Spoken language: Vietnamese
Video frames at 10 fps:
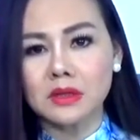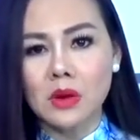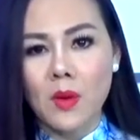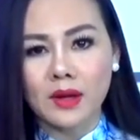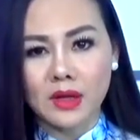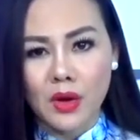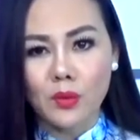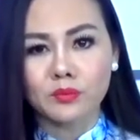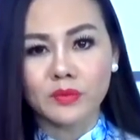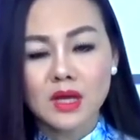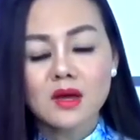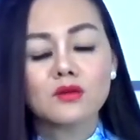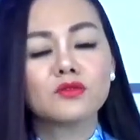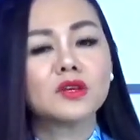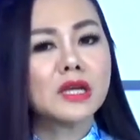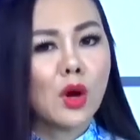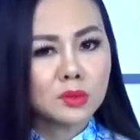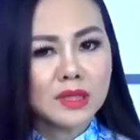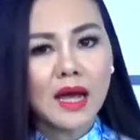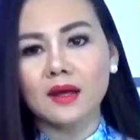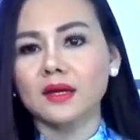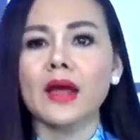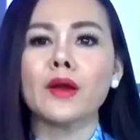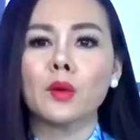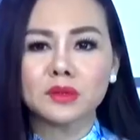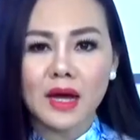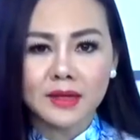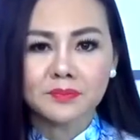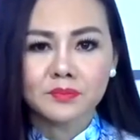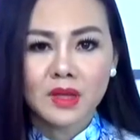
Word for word: Ukraine hay không, vì ông ta là kẻ độc tài.